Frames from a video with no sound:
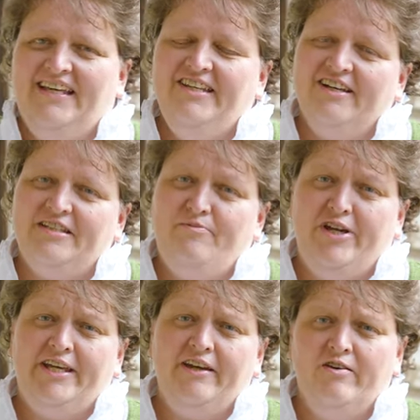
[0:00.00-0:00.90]
Ja, die
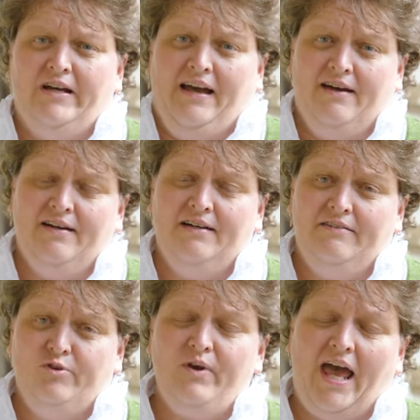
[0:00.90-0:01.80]

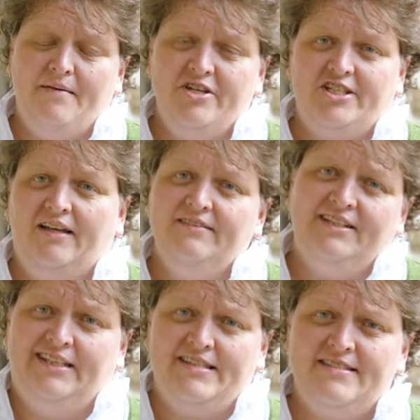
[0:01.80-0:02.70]
Pflegewohnheime standen
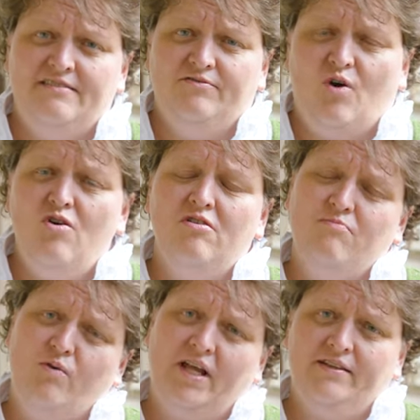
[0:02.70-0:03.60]
in den letzten Wochen
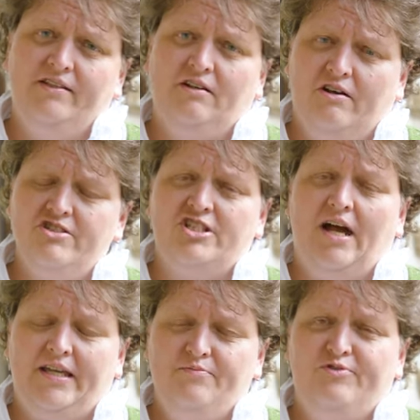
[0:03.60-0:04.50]
und Monaten ja ganz
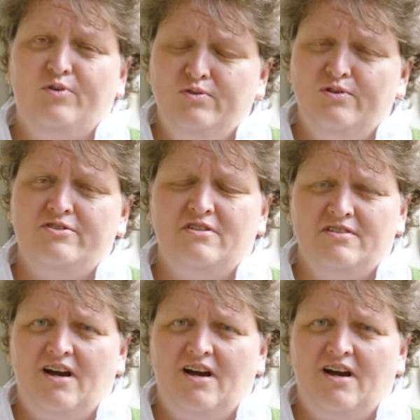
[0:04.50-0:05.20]
stark im Fokus.